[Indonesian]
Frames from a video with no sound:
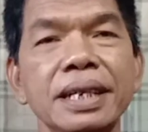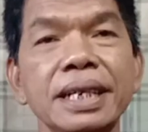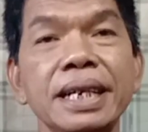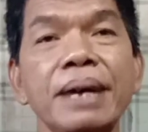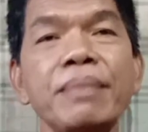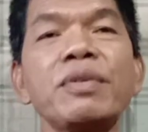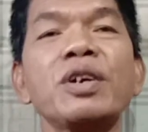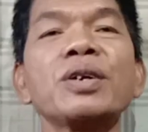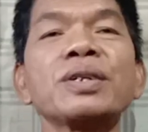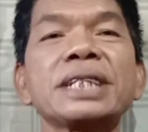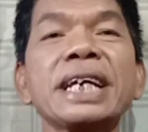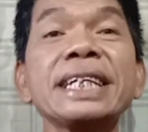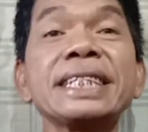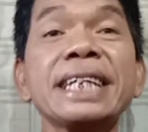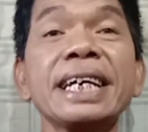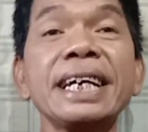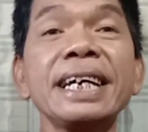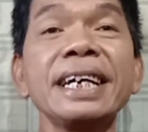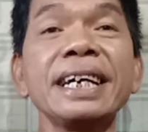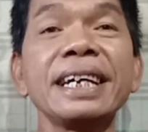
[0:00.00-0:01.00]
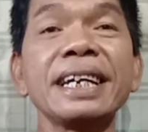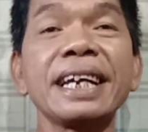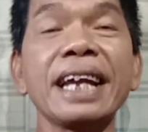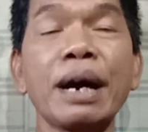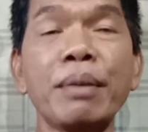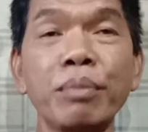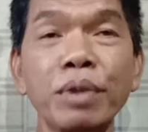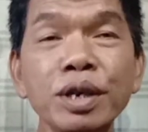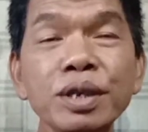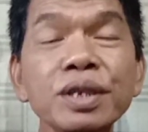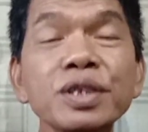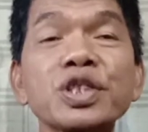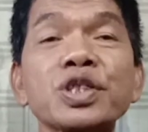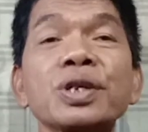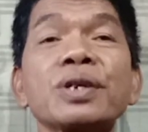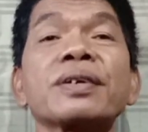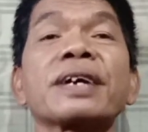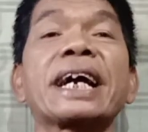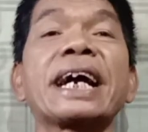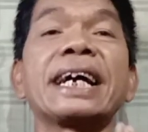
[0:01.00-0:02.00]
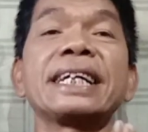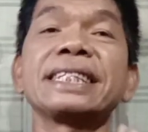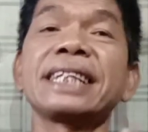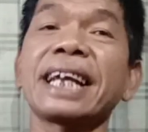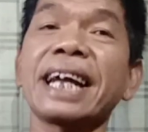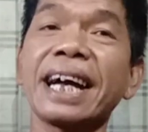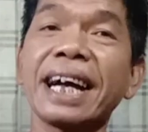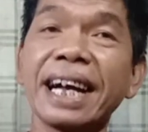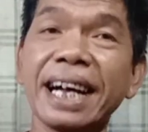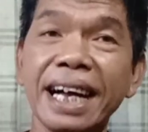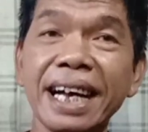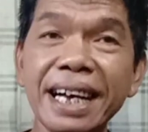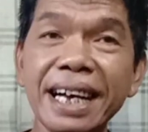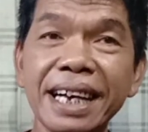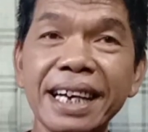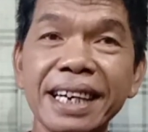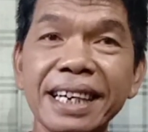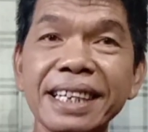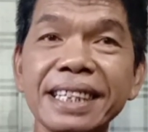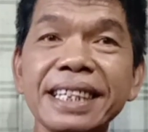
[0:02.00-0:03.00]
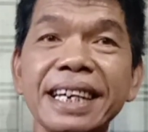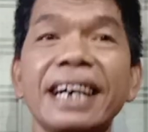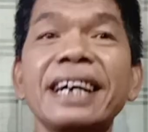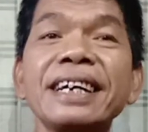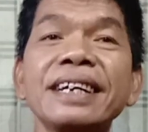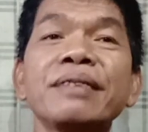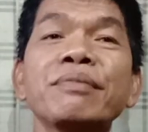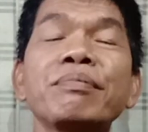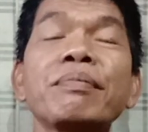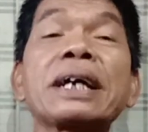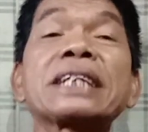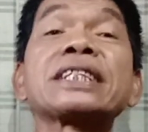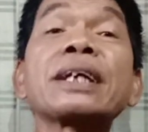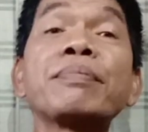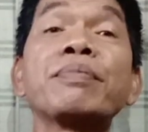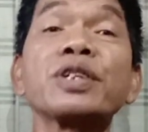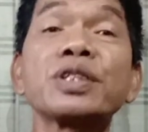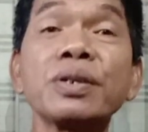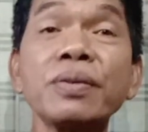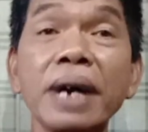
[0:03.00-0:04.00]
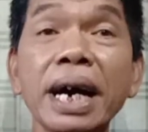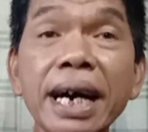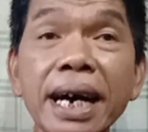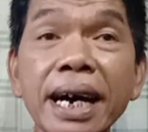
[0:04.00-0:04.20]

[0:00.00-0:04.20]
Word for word: ya monggo saja. Namun surga neraka ya masa bodoh.